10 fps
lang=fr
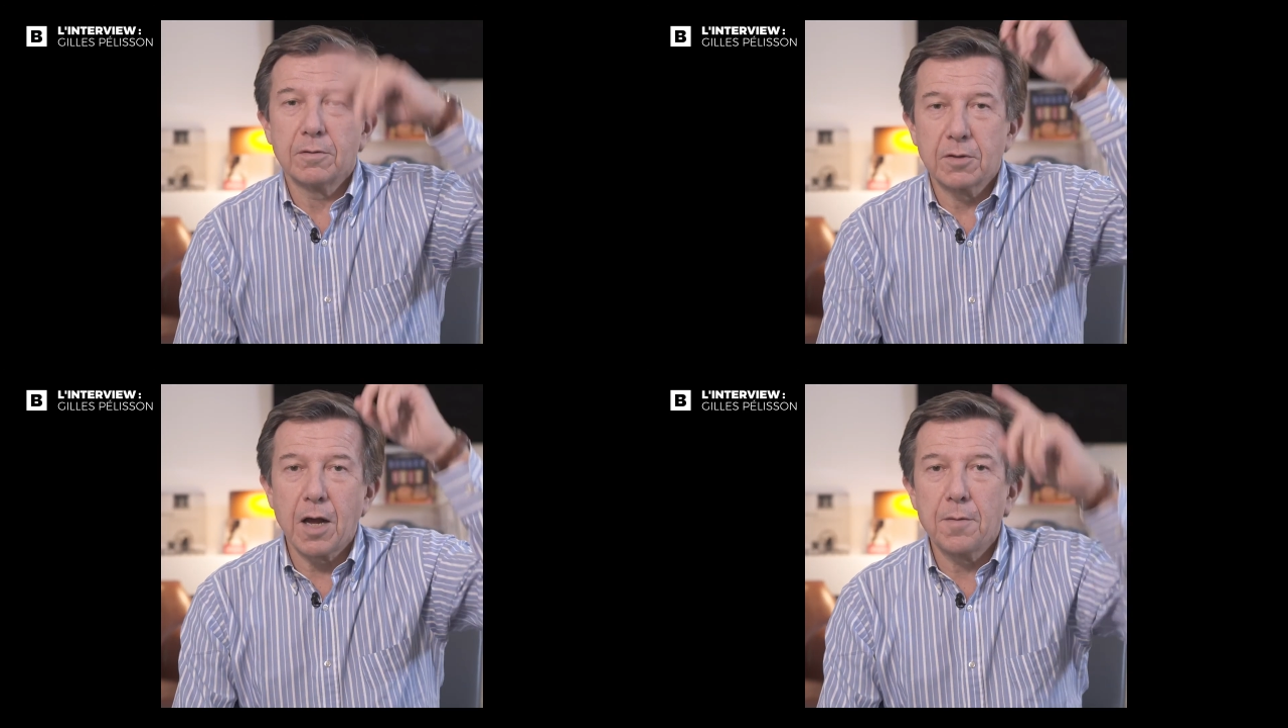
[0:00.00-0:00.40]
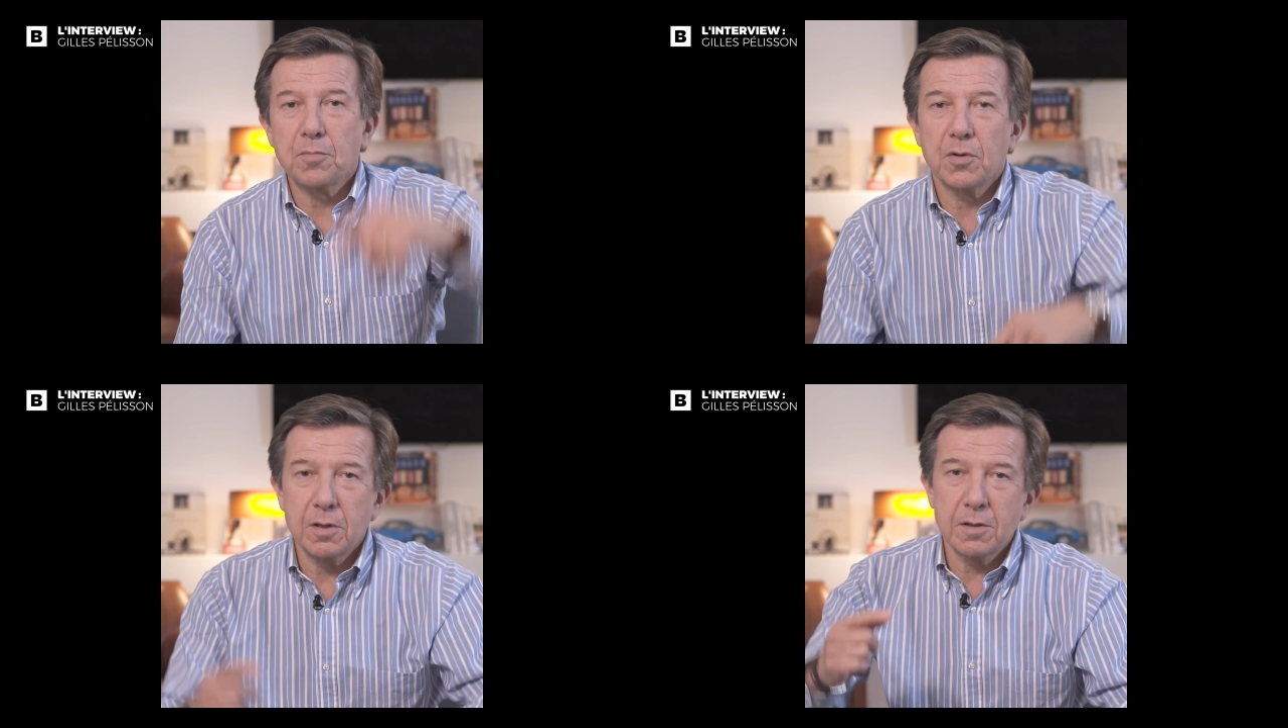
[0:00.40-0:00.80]
euh,
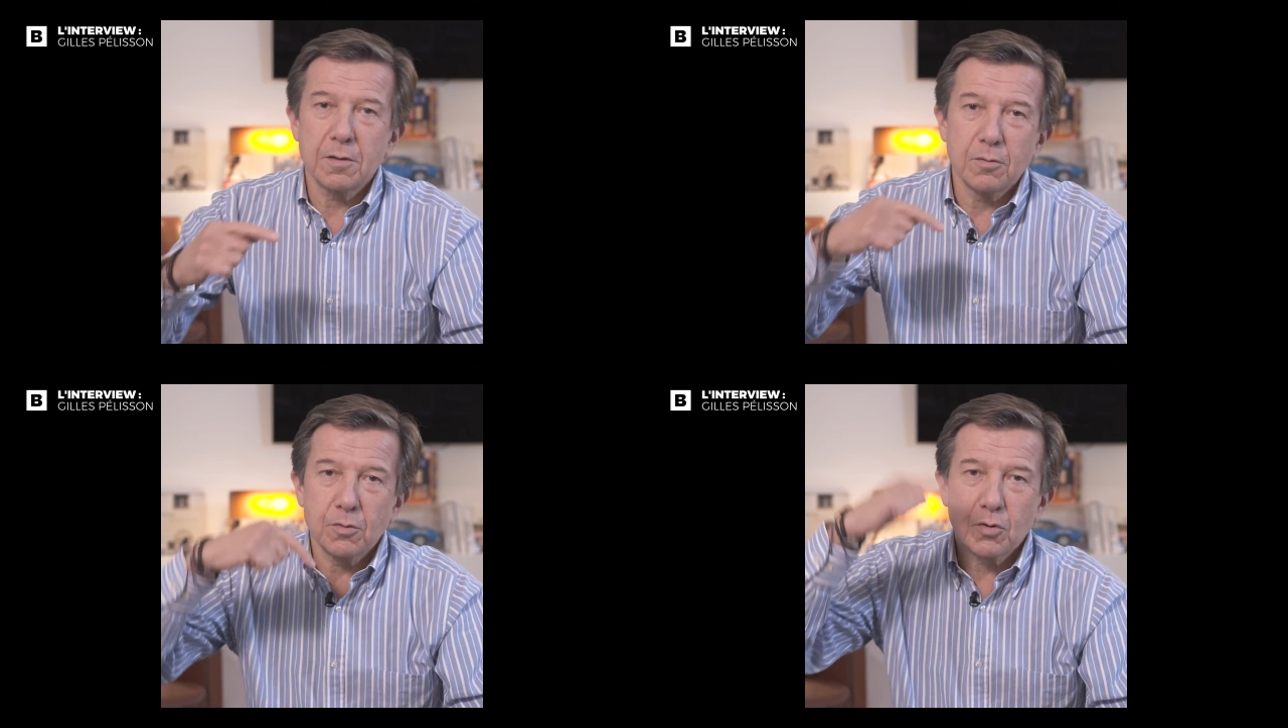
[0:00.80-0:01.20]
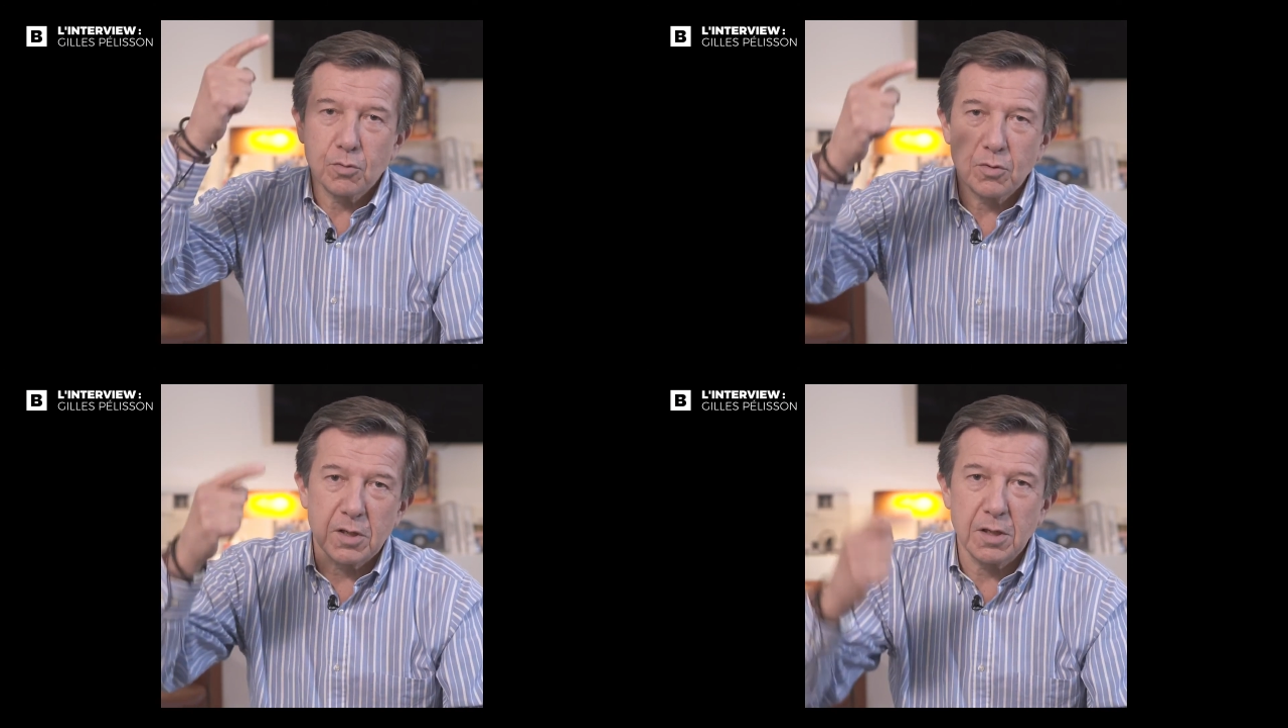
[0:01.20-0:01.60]
grimper,
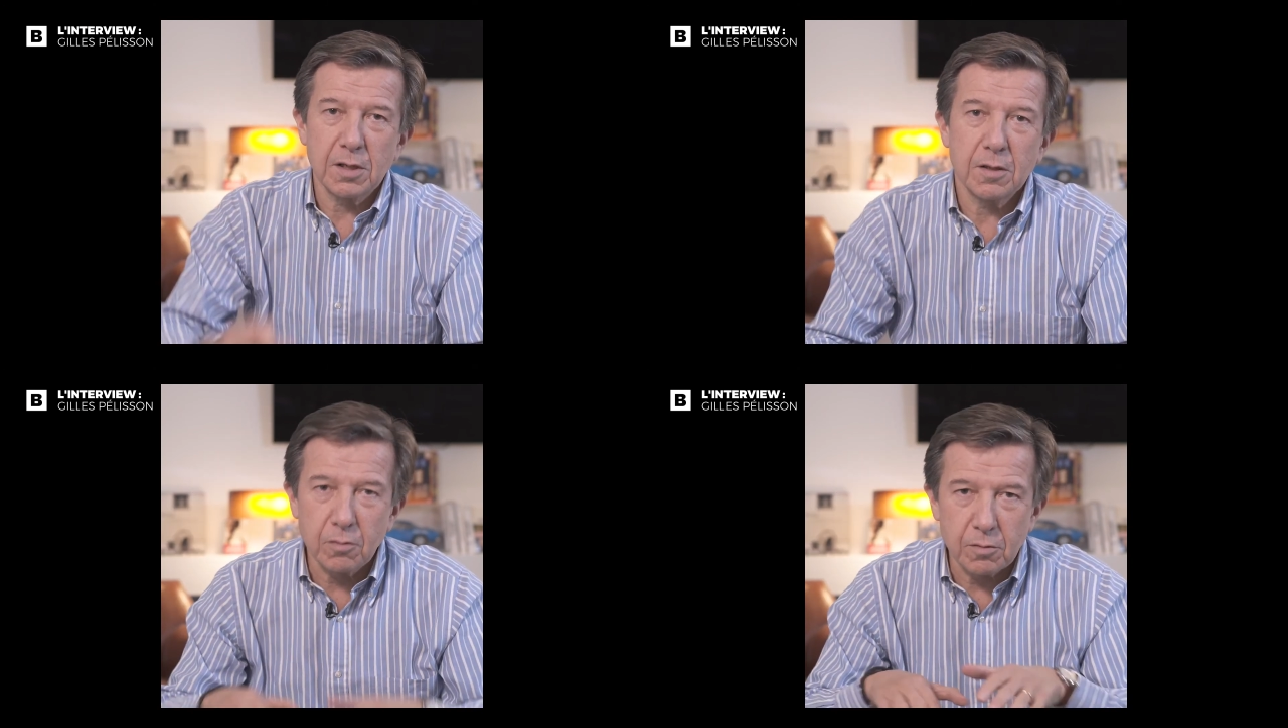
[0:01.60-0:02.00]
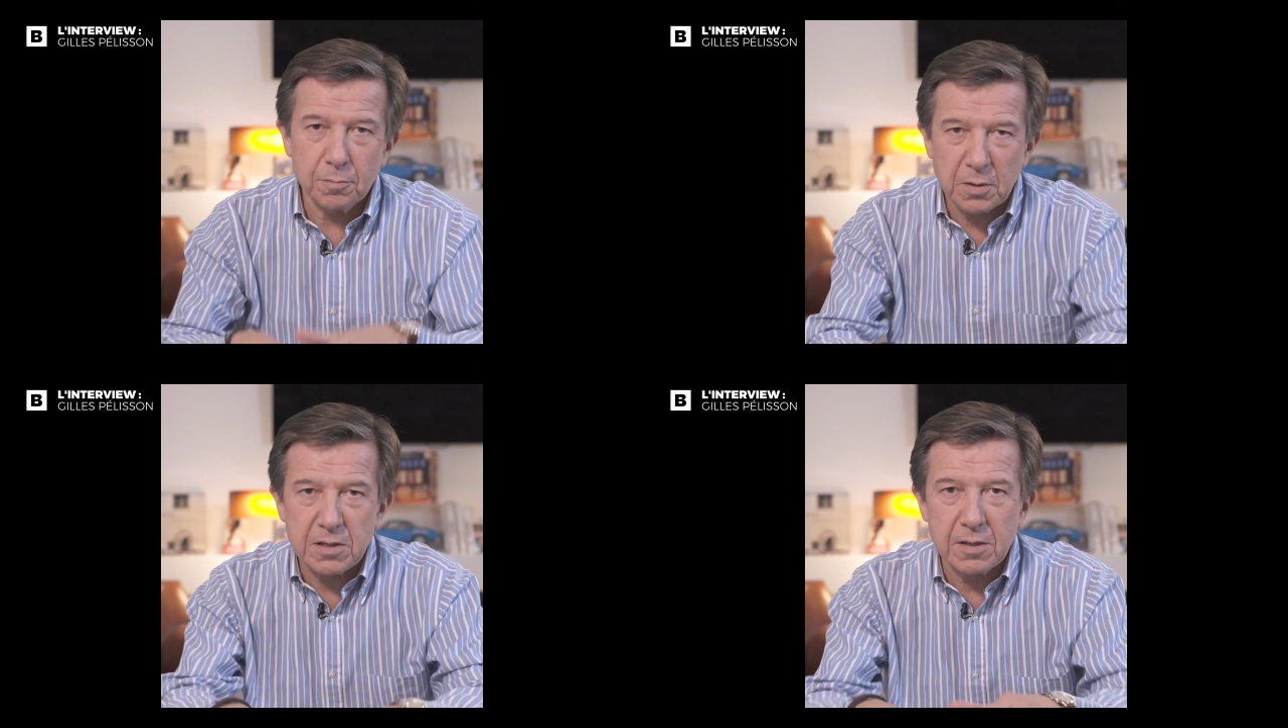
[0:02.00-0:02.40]
sauter,
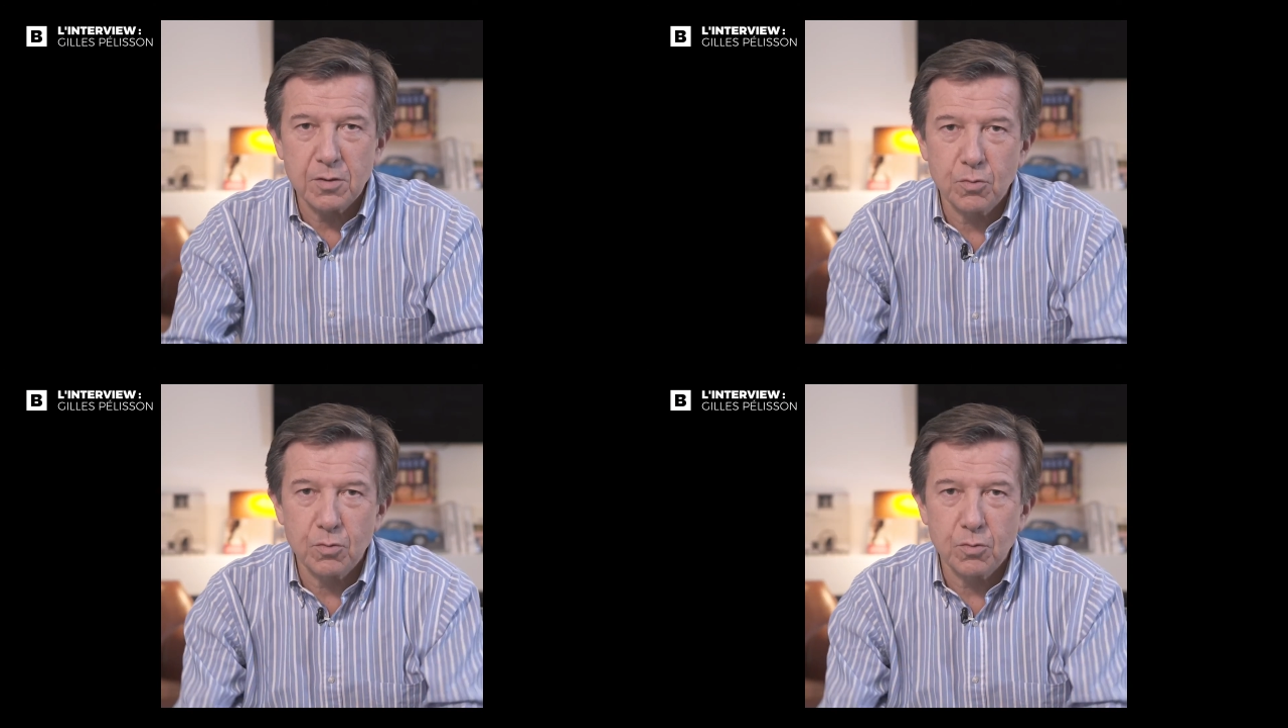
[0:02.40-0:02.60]
passer